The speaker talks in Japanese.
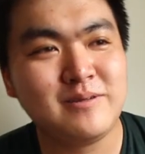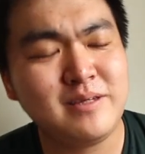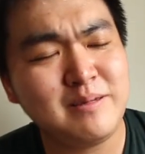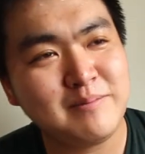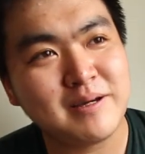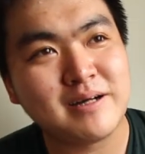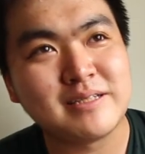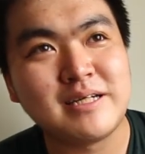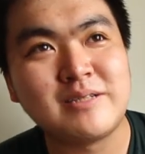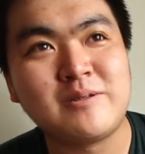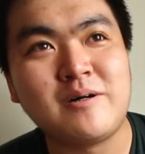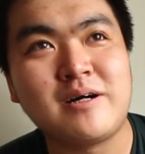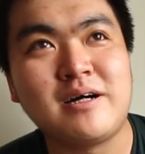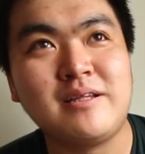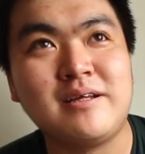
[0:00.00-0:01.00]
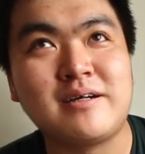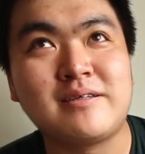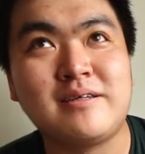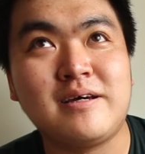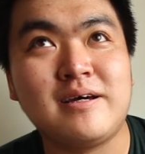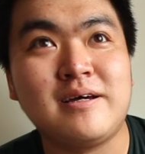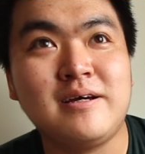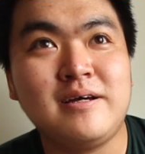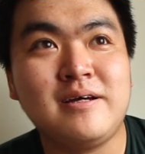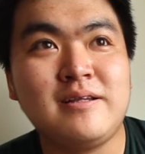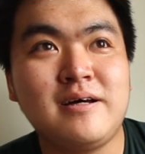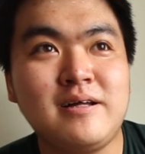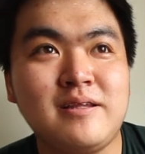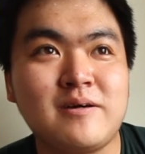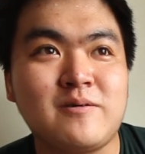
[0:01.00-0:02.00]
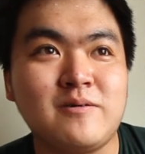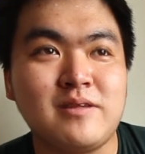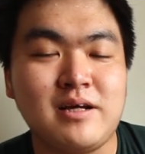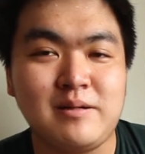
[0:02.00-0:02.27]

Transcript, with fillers: 意味が最初分かんなくて、なんでこん